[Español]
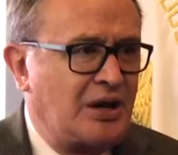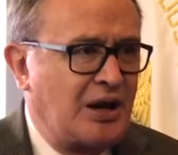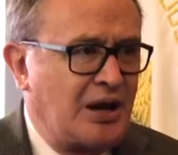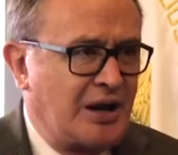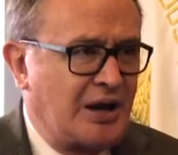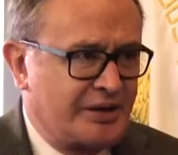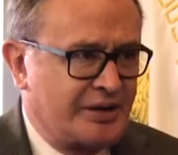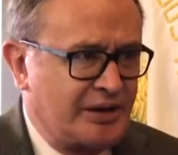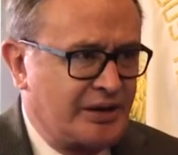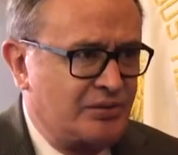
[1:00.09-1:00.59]

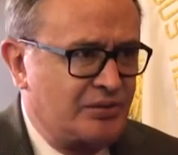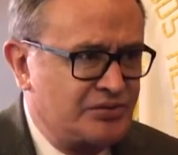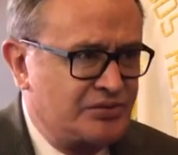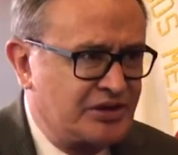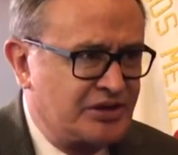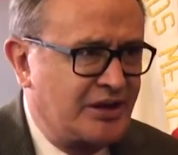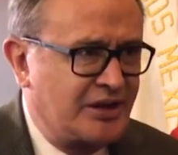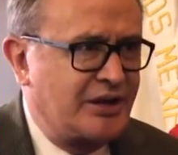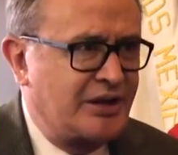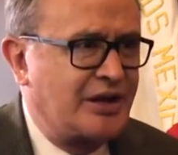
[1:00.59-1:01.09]
La
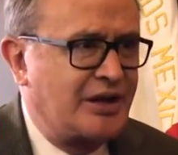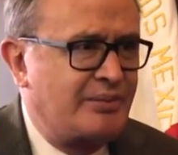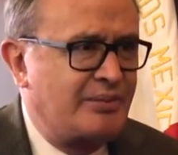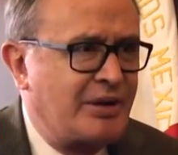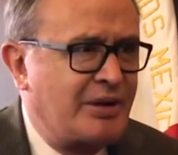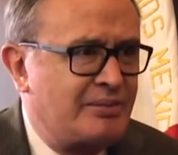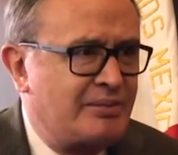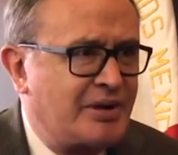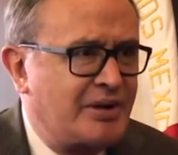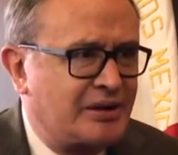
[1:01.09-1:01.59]
renuncia de
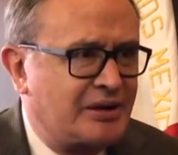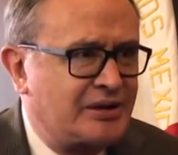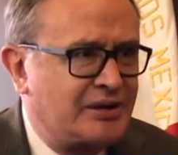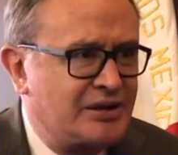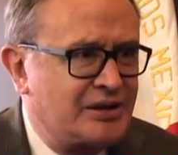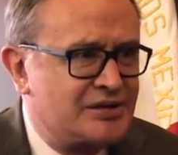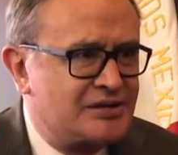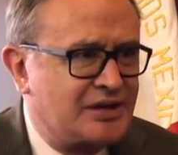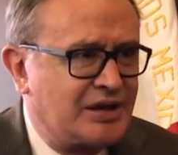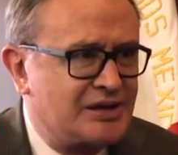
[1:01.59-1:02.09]
Germán
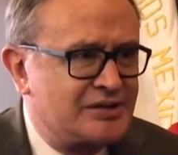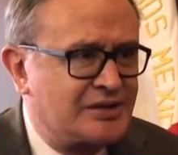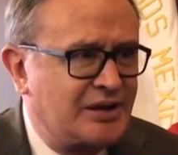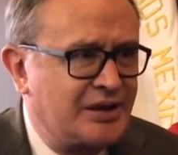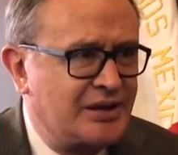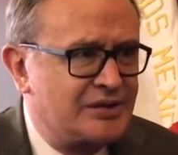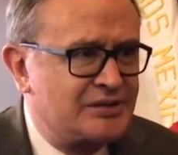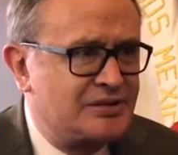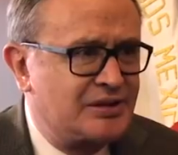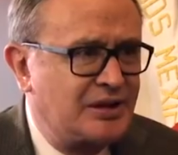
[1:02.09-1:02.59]
Martínez
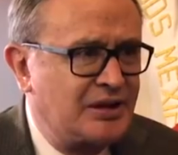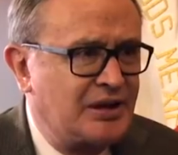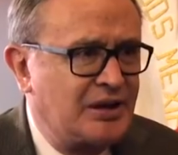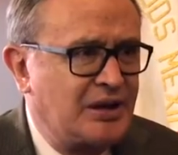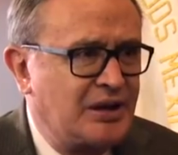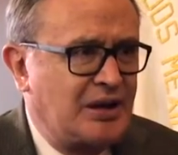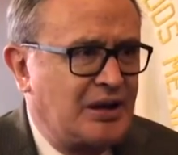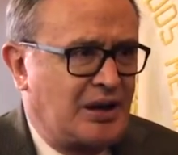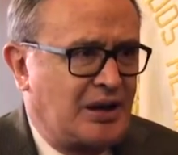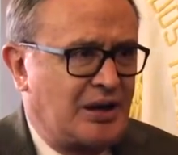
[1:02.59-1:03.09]
Cázares
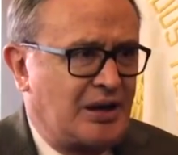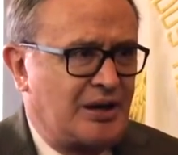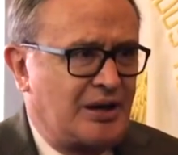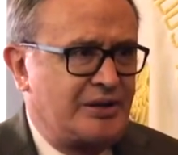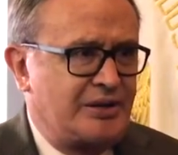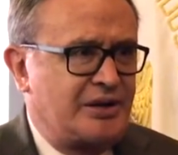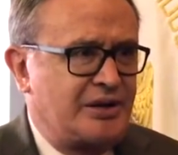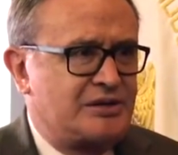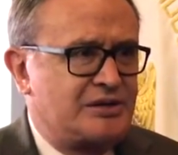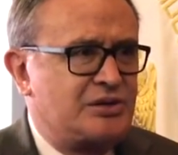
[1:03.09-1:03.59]
a la
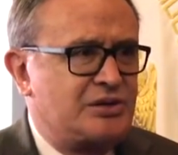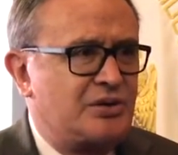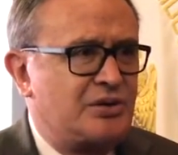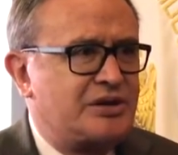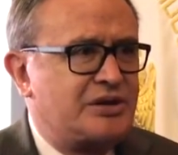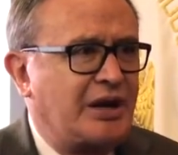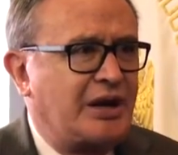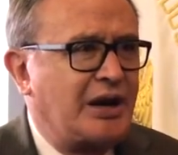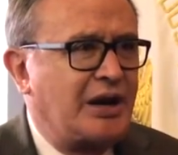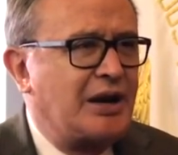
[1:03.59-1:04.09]
Dirección
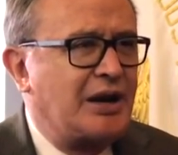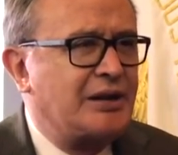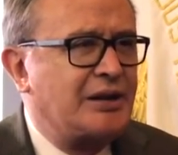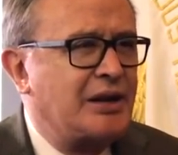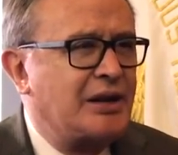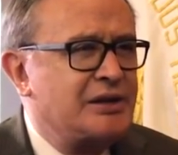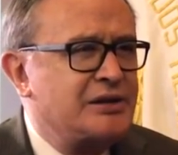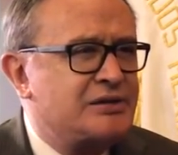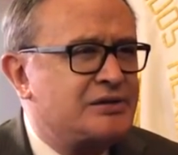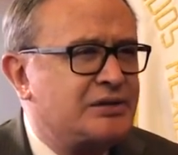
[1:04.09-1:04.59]
General
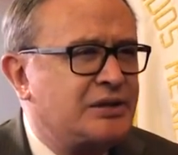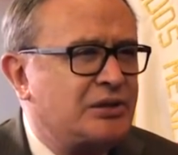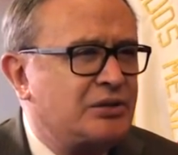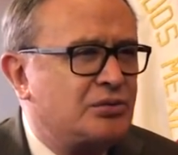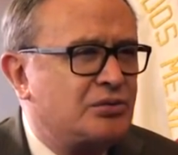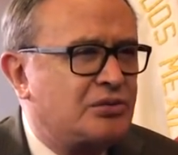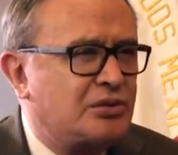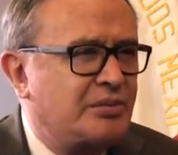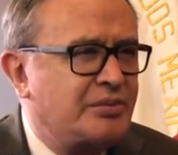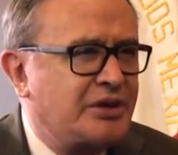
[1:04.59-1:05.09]
del
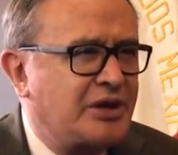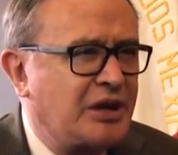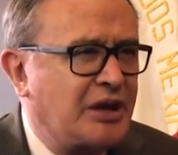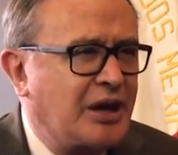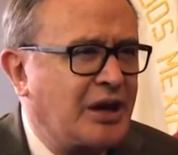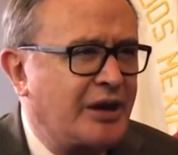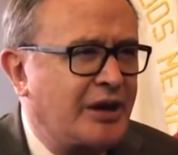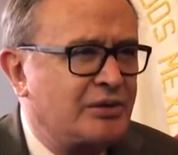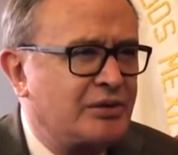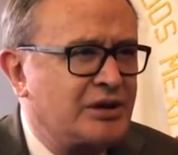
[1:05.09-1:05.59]
Instituto
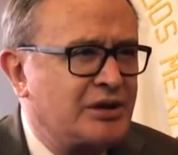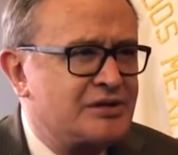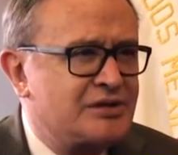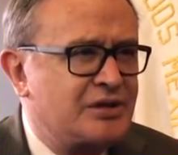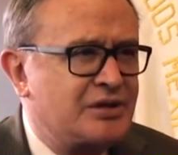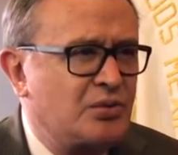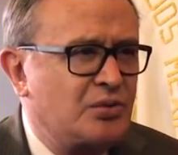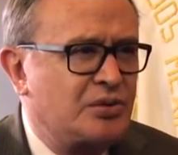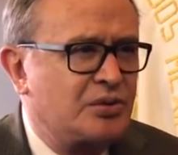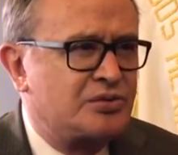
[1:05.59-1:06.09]
Mexicano del
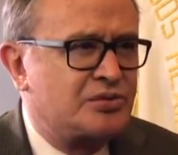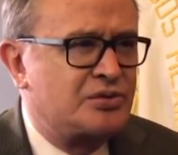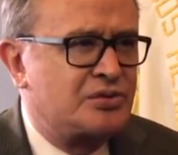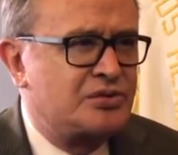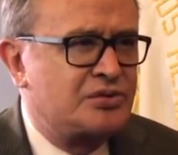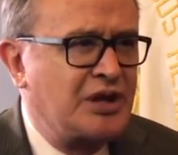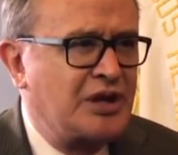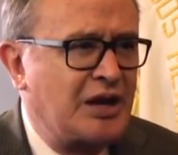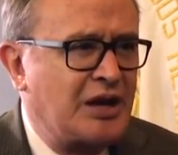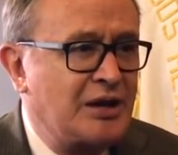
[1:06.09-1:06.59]
Seguro
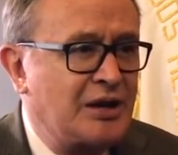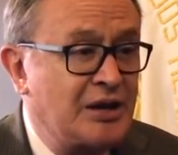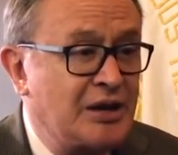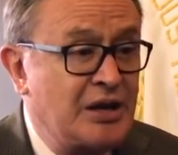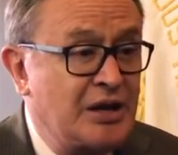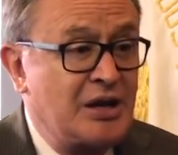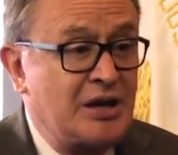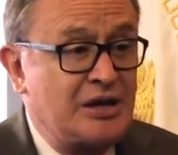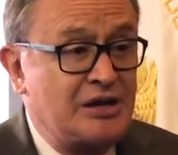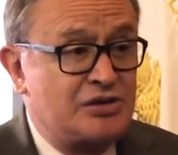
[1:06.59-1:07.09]
Social
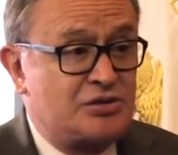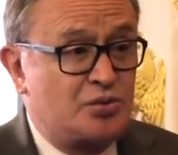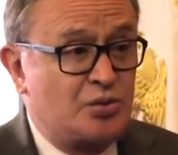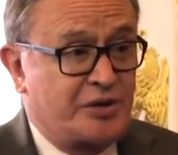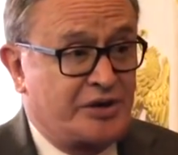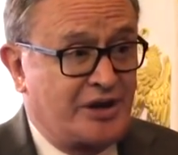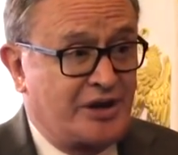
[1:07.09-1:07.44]
y su